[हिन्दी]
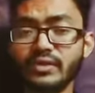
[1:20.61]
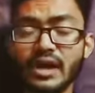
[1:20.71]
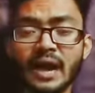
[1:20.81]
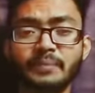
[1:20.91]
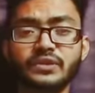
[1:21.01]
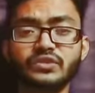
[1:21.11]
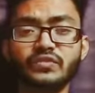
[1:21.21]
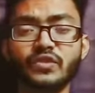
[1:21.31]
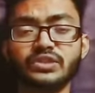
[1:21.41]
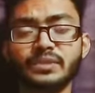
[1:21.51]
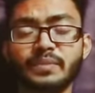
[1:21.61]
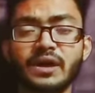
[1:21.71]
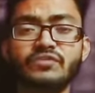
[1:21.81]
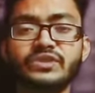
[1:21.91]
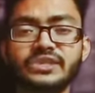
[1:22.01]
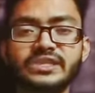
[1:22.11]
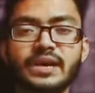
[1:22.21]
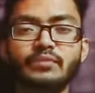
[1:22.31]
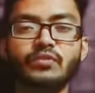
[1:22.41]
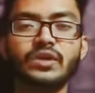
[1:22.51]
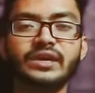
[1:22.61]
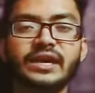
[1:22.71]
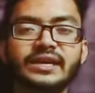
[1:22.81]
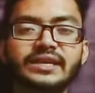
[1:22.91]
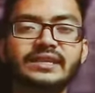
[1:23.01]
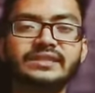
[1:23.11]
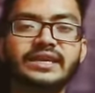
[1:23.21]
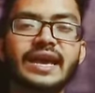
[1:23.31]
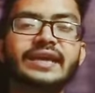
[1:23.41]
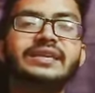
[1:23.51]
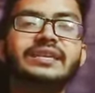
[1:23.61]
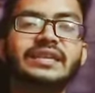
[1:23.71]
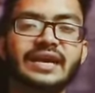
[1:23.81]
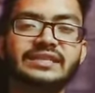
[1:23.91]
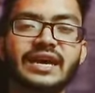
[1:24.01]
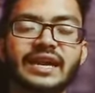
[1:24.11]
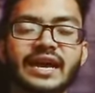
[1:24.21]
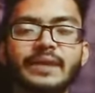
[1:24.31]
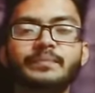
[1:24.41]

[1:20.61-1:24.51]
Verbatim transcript: आपका जो व्हाट्सअप अकाउंट डिजिटली आप लोगों का डाटा कैसे हैक किया जा रहा है